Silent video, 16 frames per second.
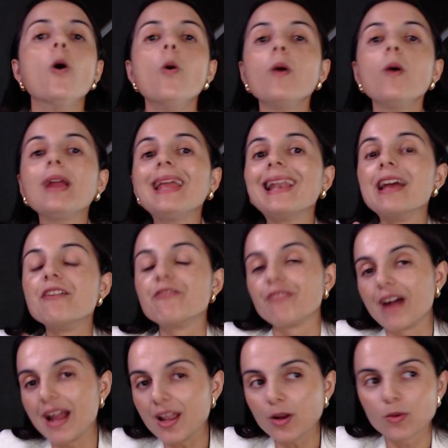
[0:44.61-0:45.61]
O que
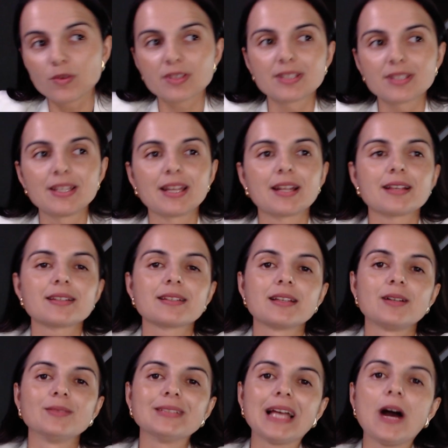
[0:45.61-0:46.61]
levar em
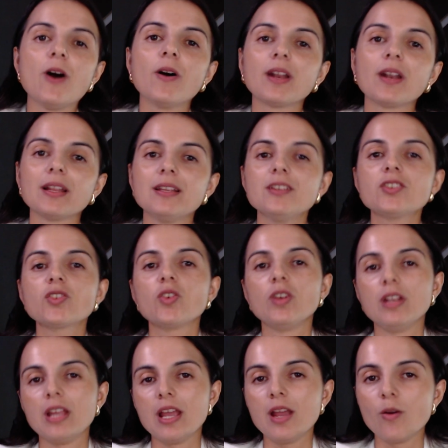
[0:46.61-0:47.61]
consideração na hora de
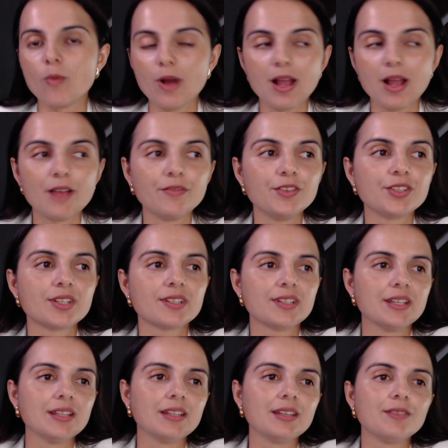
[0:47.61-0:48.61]
escolher uma revista
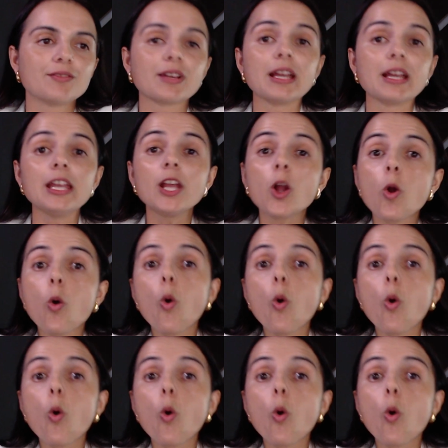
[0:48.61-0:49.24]
científica e